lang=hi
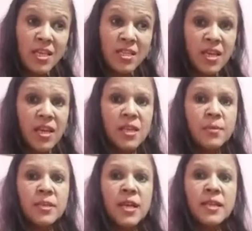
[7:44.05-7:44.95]
इस तरह की
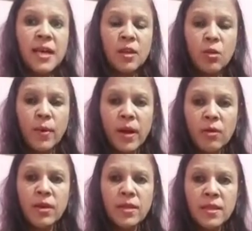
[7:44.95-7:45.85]
विचारधारा को
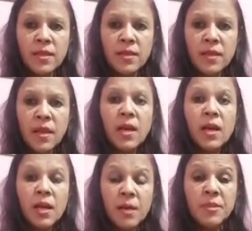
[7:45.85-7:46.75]
बढ़ावा नहीं देते
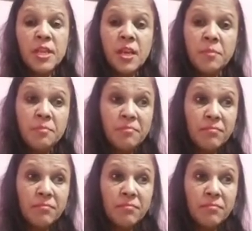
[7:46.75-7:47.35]
कम से कम